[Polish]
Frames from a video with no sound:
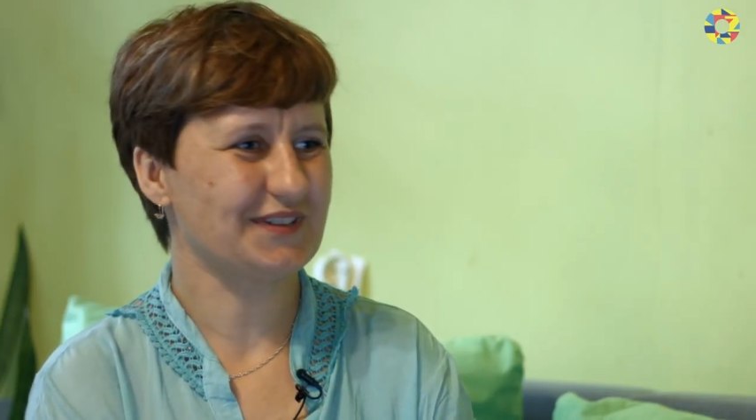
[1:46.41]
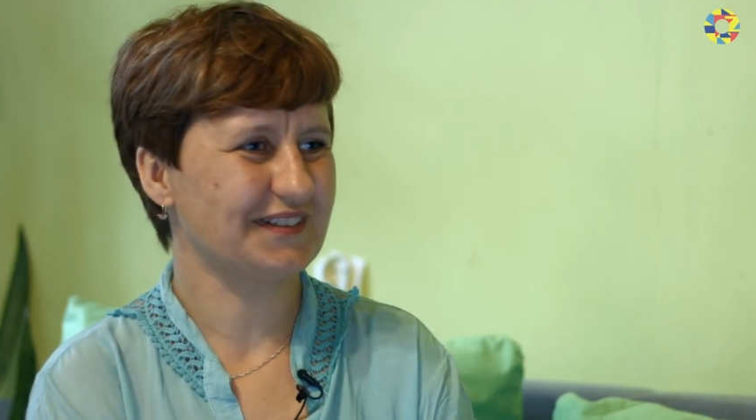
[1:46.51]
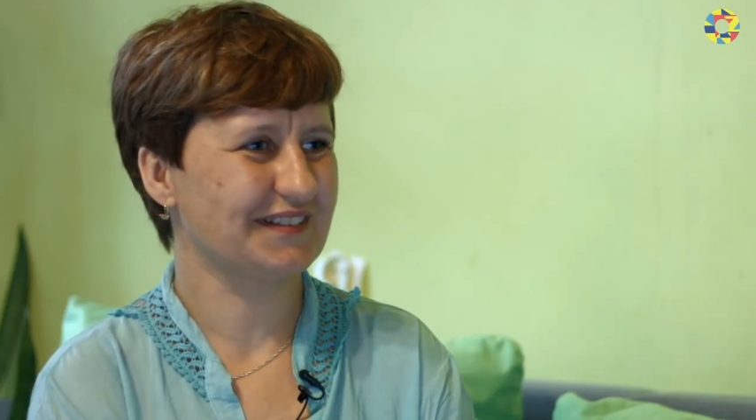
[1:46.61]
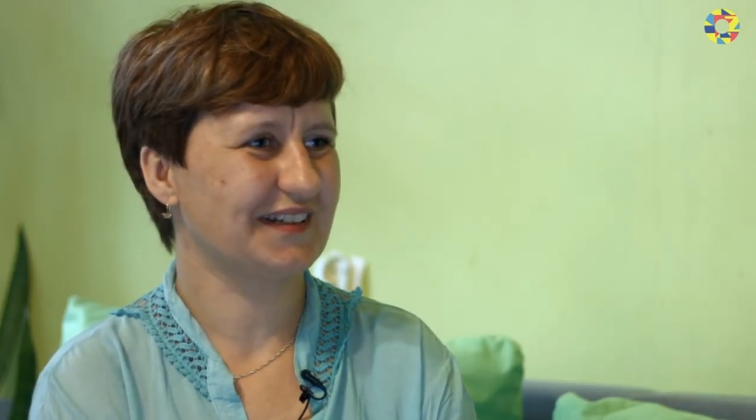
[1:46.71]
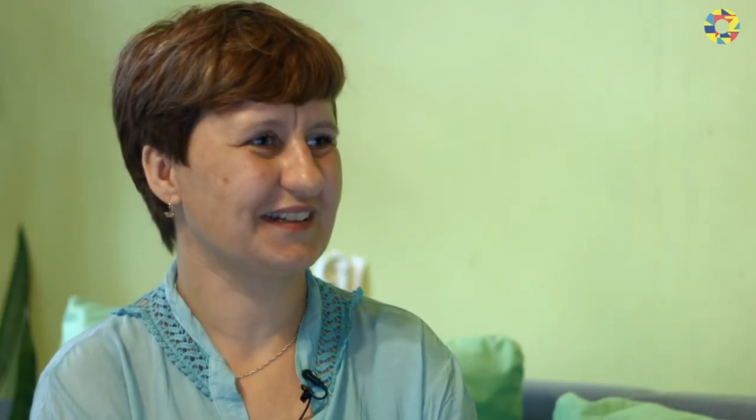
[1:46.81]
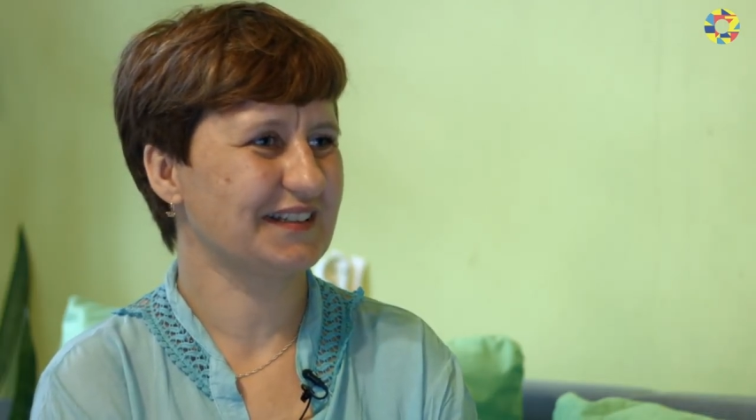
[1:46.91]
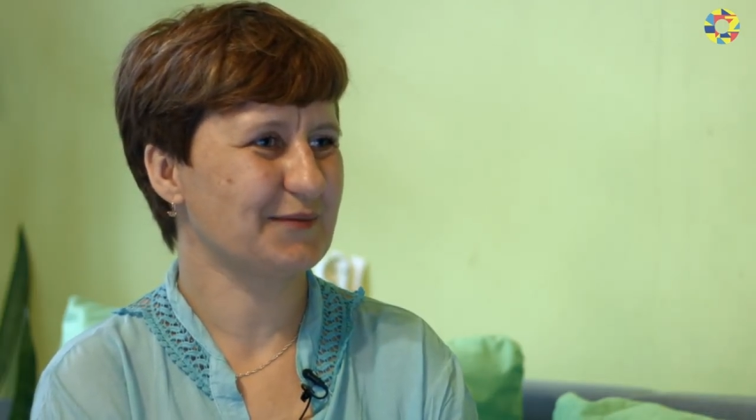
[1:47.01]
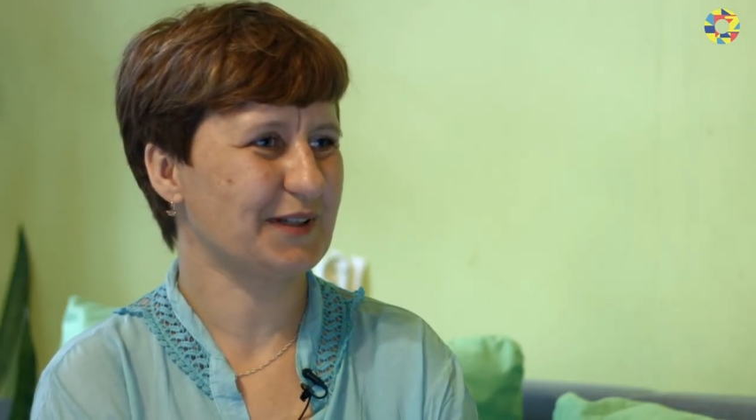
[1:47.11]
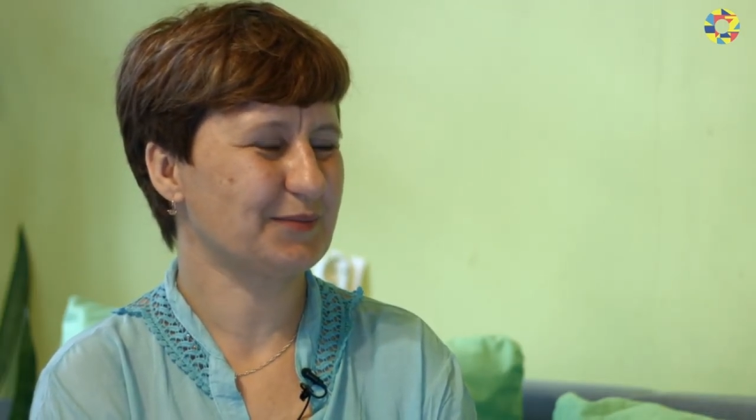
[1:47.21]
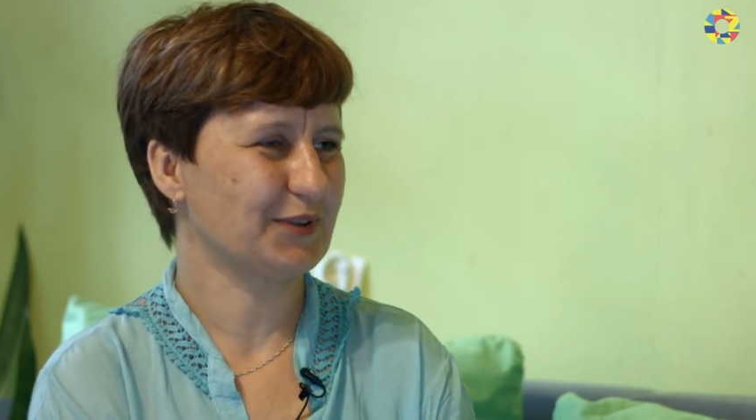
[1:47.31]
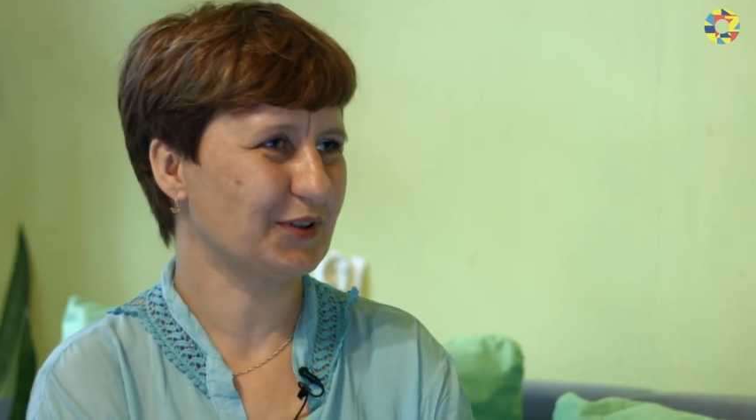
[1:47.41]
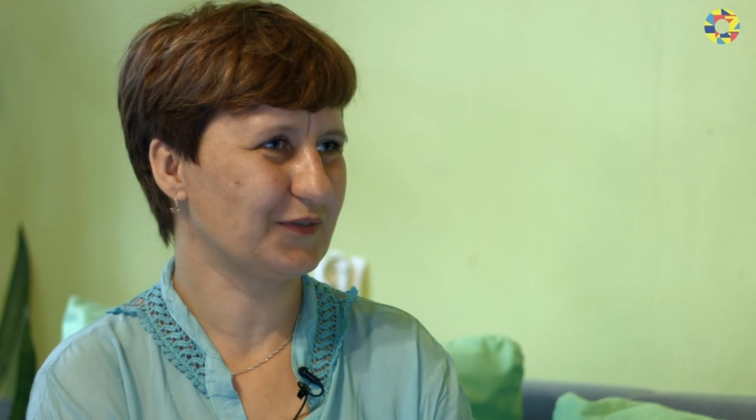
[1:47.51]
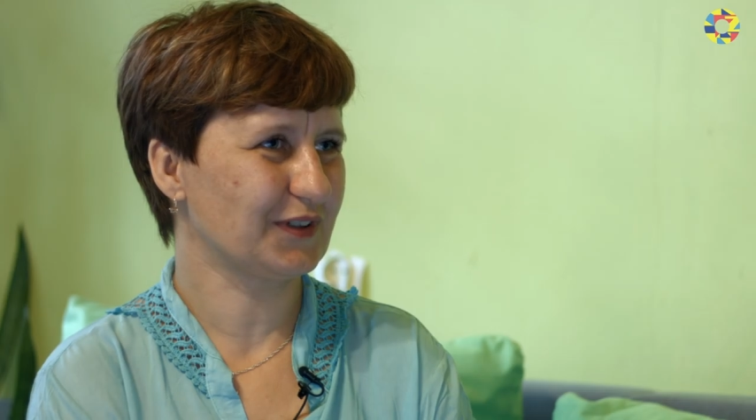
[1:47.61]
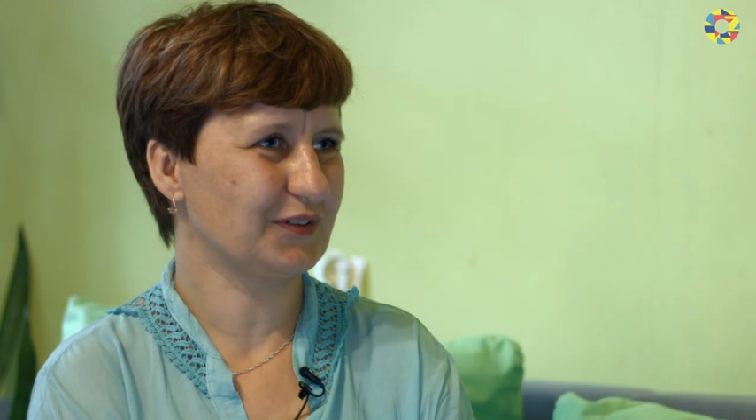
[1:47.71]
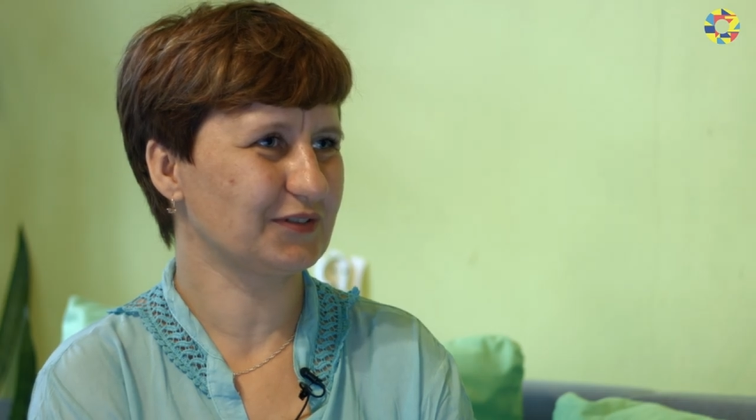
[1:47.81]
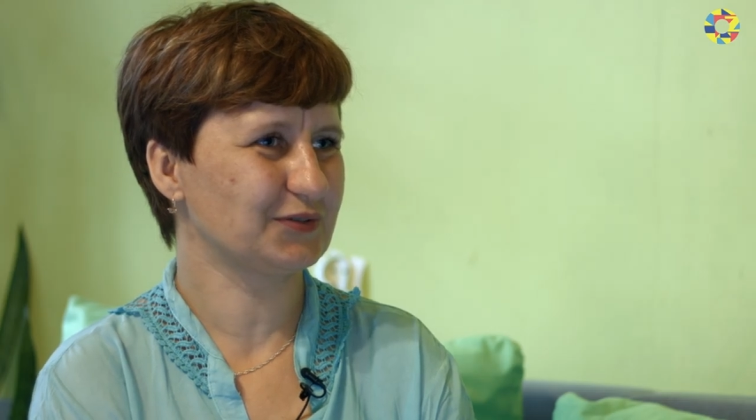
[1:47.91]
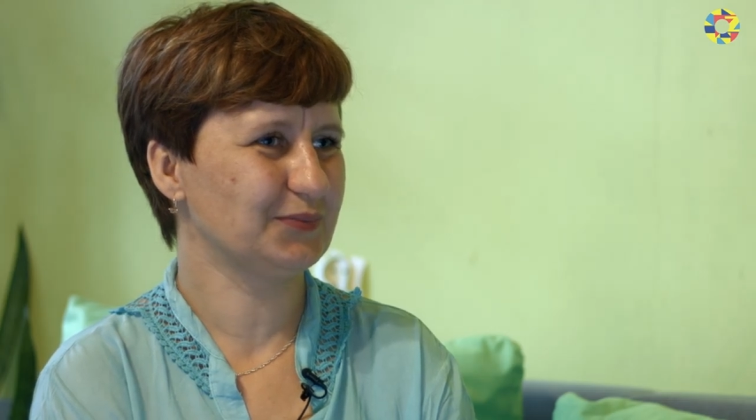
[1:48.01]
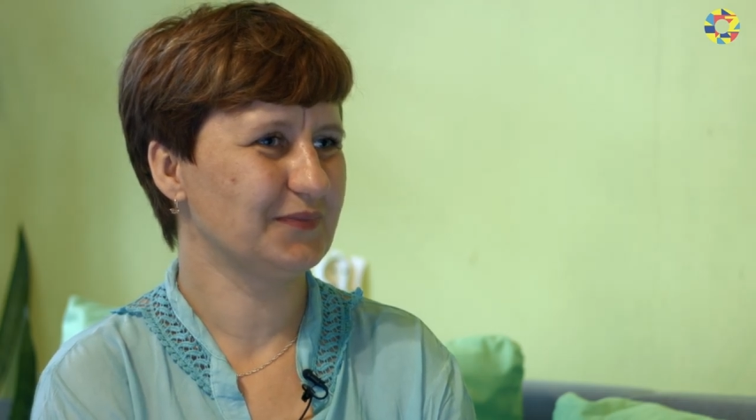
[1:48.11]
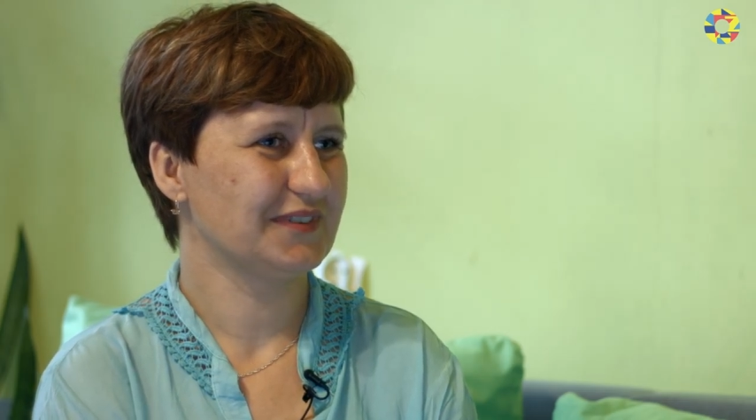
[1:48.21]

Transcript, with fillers: na temat mojego wyglądu.